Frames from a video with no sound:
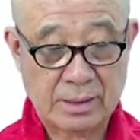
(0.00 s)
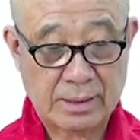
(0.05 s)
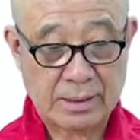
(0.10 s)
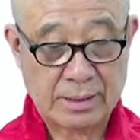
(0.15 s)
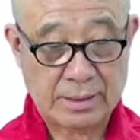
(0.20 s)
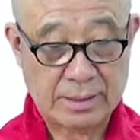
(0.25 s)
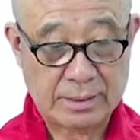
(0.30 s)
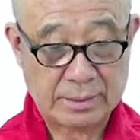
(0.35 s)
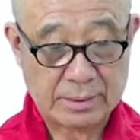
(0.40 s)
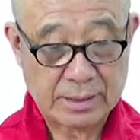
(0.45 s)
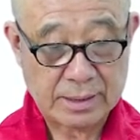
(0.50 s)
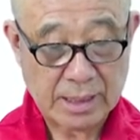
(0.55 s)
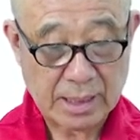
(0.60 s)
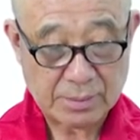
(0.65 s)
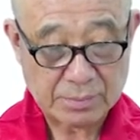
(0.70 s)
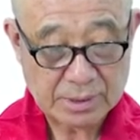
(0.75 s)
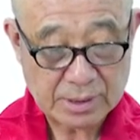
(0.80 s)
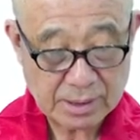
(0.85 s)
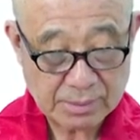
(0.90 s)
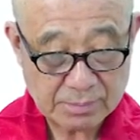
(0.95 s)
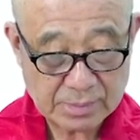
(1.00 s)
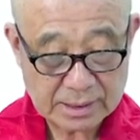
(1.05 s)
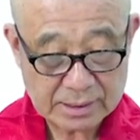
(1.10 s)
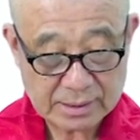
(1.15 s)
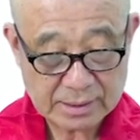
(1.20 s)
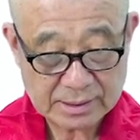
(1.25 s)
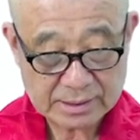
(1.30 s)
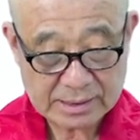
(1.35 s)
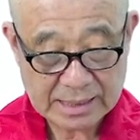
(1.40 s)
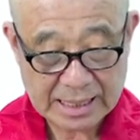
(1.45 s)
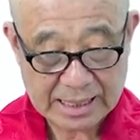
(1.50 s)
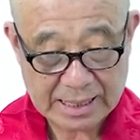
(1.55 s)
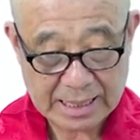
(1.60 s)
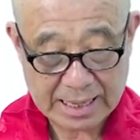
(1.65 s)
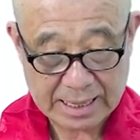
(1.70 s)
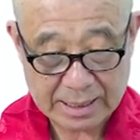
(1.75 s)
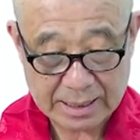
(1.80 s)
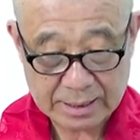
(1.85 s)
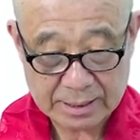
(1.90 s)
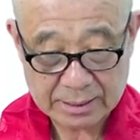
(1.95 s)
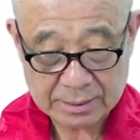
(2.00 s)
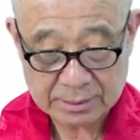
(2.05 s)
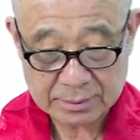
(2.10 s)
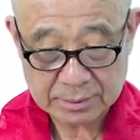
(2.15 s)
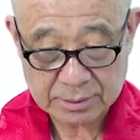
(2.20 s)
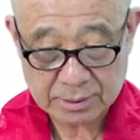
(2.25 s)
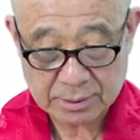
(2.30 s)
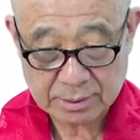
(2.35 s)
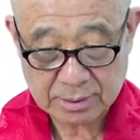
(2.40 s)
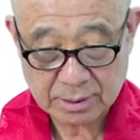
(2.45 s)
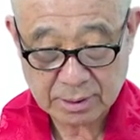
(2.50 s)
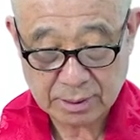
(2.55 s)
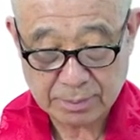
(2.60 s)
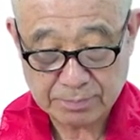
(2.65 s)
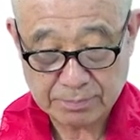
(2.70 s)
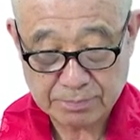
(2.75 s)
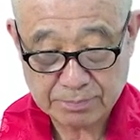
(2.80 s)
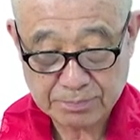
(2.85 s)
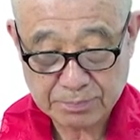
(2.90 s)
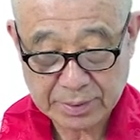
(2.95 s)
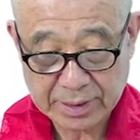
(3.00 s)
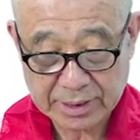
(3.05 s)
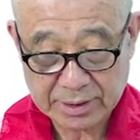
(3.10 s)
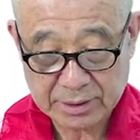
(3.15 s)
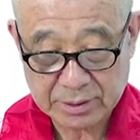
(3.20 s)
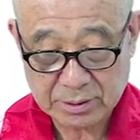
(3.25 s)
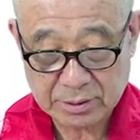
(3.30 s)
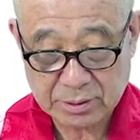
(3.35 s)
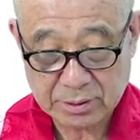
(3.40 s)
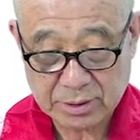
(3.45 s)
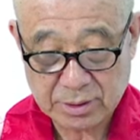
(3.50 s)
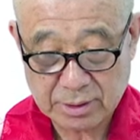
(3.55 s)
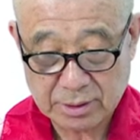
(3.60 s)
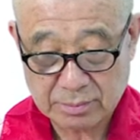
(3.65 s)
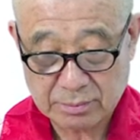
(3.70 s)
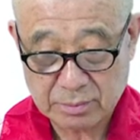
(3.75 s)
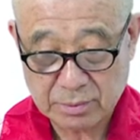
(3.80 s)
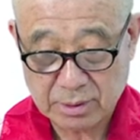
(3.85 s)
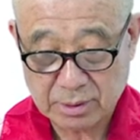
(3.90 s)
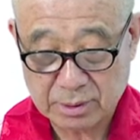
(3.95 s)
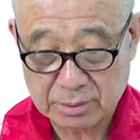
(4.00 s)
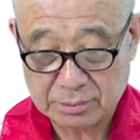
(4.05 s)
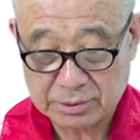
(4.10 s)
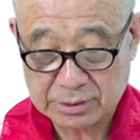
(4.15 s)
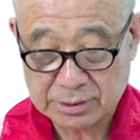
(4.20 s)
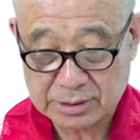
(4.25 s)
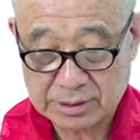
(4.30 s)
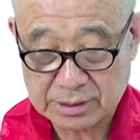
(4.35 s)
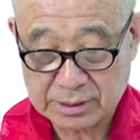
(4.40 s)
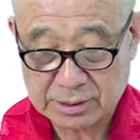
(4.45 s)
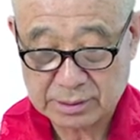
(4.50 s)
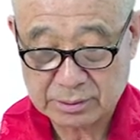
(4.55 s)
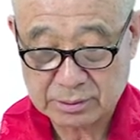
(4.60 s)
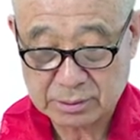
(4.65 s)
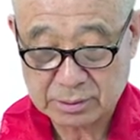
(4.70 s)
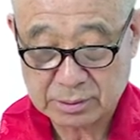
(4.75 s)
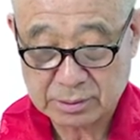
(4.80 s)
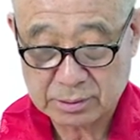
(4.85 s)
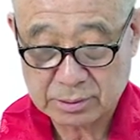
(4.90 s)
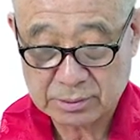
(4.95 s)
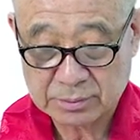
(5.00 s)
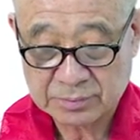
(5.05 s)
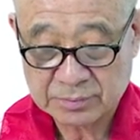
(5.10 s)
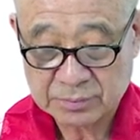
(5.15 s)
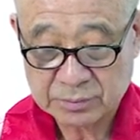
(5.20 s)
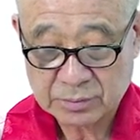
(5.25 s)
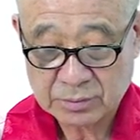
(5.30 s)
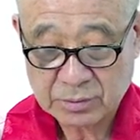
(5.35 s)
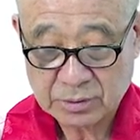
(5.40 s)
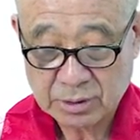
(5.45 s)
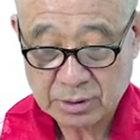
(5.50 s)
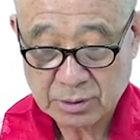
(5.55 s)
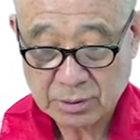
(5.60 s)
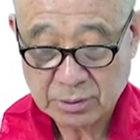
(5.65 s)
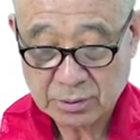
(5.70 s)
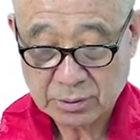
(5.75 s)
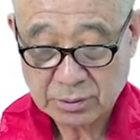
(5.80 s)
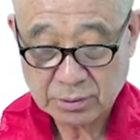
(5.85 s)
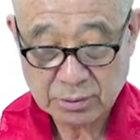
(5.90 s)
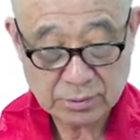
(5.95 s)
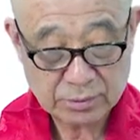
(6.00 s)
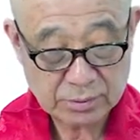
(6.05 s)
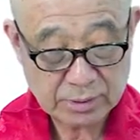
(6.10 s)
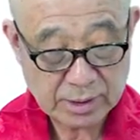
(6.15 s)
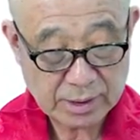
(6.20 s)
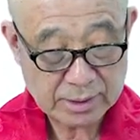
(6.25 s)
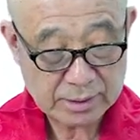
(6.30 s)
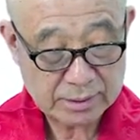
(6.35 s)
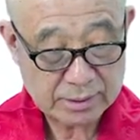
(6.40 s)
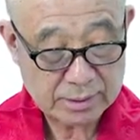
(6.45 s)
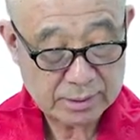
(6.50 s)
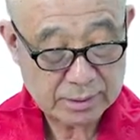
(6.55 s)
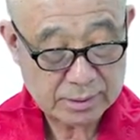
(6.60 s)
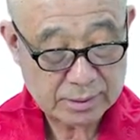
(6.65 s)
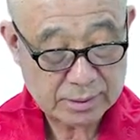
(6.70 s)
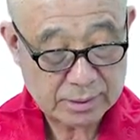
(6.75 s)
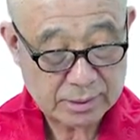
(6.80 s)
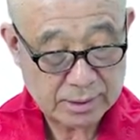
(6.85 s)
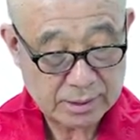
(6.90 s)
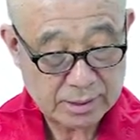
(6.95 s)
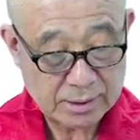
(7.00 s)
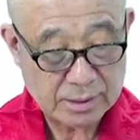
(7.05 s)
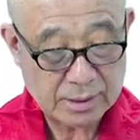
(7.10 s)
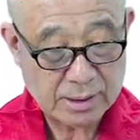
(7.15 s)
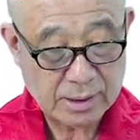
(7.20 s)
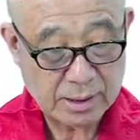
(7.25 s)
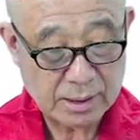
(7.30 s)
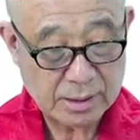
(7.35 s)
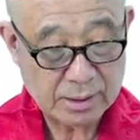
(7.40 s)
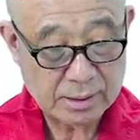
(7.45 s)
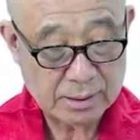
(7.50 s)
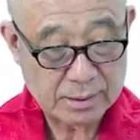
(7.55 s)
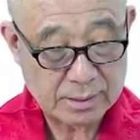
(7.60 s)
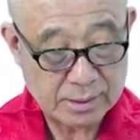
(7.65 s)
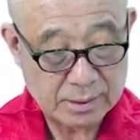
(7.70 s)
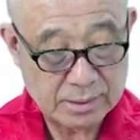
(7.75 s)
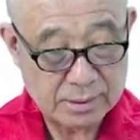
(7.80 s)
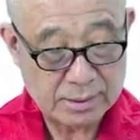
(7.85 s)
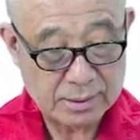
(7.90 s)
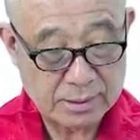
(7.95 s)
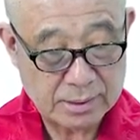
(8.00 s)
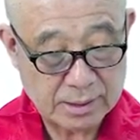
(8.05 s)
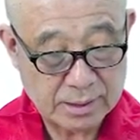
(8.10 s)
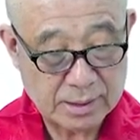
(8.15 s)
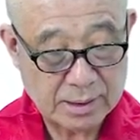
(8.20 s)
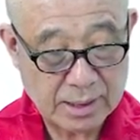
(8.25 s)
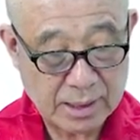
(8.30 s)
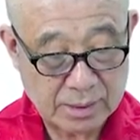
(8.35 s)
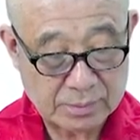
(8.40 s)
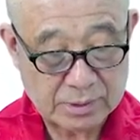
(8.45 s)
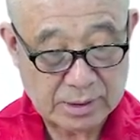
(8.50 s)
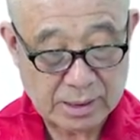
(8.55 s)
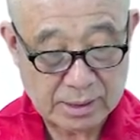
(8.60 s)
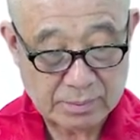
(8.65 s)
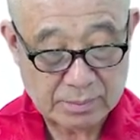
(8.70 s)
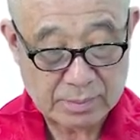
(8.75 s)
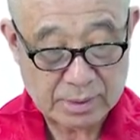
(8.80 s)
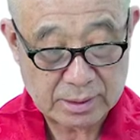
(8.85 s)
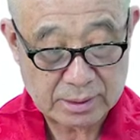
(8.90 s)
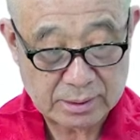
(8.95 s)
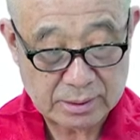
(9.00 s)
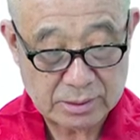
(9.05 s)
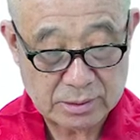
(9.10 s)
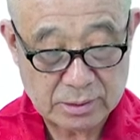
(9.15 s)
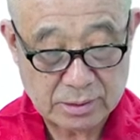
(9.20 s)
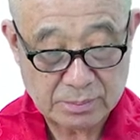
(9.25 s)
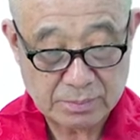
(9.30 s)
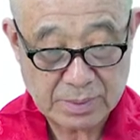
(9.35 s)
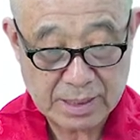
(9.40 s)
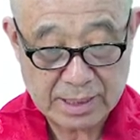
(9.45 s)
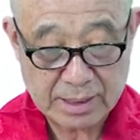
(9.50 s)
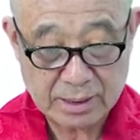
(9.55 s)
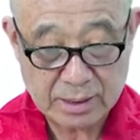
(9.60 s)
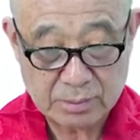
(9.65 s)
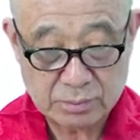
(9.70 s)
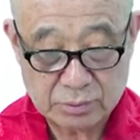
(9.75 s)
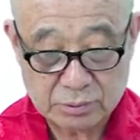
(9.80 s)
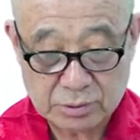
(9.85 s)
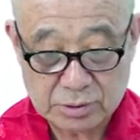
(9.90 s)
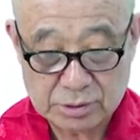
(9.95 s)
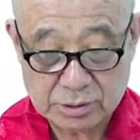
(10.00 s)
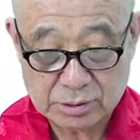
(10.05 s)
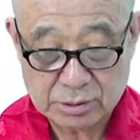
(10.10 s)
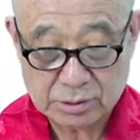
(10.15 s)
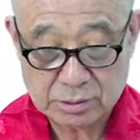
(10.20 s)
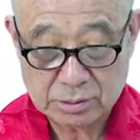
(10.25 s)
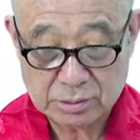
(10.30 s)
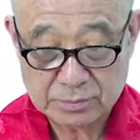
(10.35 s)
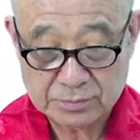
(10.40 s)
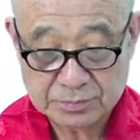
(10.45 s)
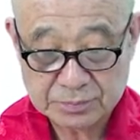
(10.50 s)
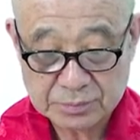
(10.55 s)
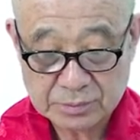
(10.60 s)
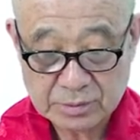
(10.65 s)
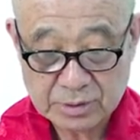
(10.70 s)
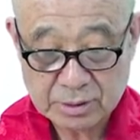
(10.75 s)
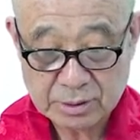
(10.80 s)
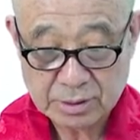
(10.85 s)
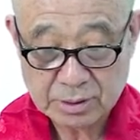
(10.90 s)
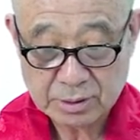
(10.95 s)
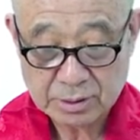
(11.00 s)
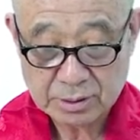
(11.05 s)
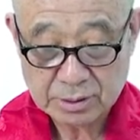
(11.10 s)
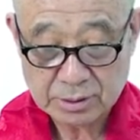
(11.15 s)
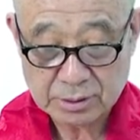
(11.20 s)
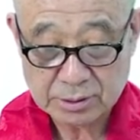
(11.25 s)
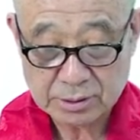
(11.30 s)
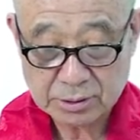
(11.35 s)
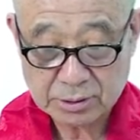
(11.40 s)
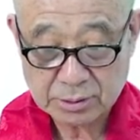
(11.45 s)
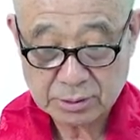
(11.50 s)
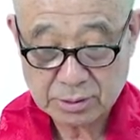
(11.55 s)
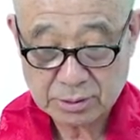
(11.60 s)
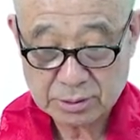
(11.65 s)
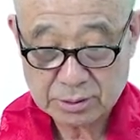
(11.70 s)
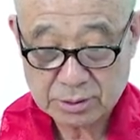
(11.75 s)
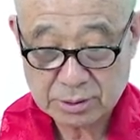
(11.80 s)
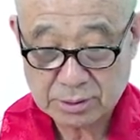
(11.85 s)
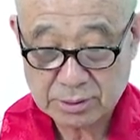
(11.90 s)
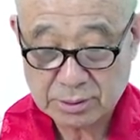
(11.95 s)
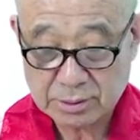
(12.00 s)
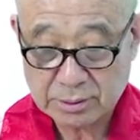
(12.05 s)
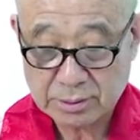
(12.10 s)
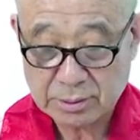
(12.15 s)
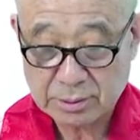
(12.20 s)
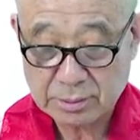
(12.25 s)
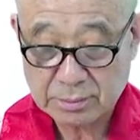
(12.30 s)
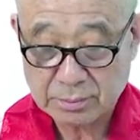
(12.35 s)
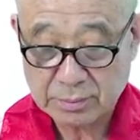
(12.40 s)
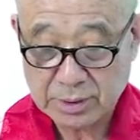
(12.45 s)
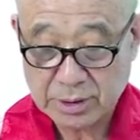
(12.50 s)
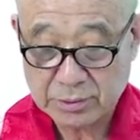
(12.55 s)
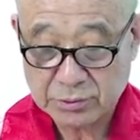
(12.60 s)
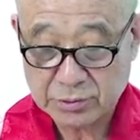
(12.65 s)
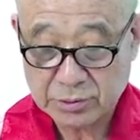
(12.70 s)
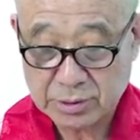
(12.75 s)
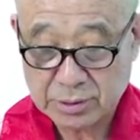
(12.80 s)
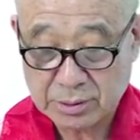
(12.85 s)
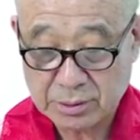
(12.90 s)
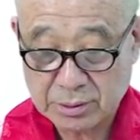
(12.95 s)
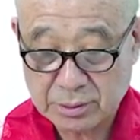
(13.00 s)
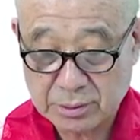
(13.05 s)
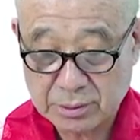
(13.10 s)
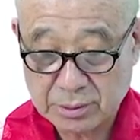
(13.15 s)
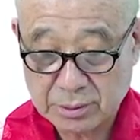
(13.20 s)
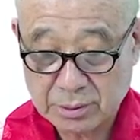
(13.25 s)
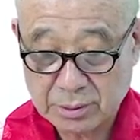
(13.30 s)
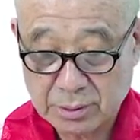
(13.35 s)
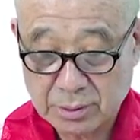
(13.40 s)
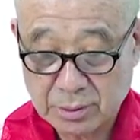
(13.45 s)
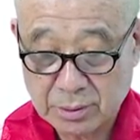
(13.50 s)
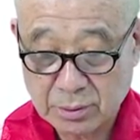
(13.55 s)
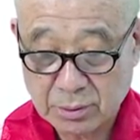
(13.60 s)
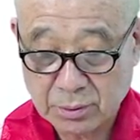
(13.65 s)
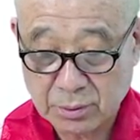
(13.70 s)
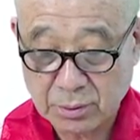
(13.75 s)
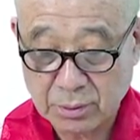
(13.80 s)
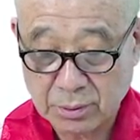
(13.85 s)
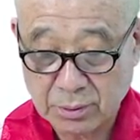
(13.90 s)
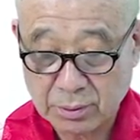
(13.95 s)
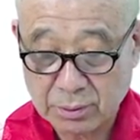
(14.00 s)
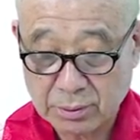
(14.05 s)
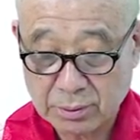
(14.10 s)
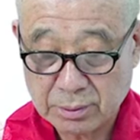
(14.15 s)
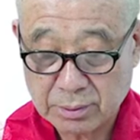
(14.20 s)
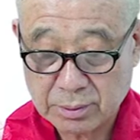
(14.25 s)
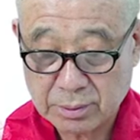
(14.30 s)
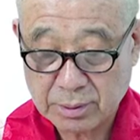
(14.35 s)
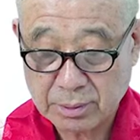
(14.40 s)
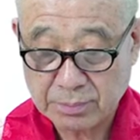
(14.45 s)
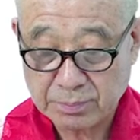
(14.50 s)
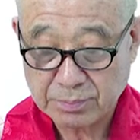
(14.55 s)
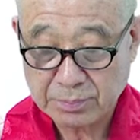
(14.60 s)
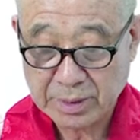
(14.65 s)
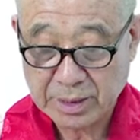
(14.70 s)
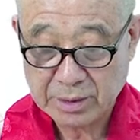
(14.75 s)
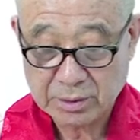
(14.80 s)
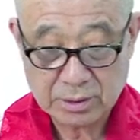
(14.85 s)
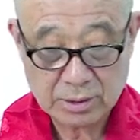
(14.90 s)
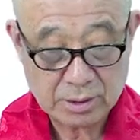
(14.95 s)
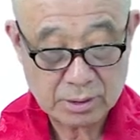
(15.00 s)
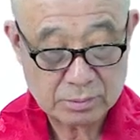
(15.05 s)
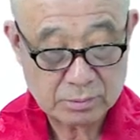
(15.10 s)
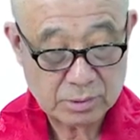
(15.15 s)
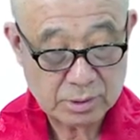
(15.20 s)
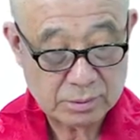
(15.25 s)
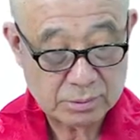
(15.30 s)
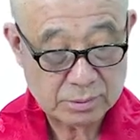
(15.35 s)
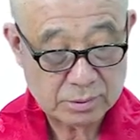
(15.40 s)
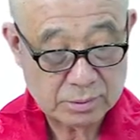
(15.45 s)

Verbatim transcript: 어, 디 아비담마타 상가. The Compendium of Things Contained in the, in the Abhidharma is a Pali Buddhist instructional manual or compendium of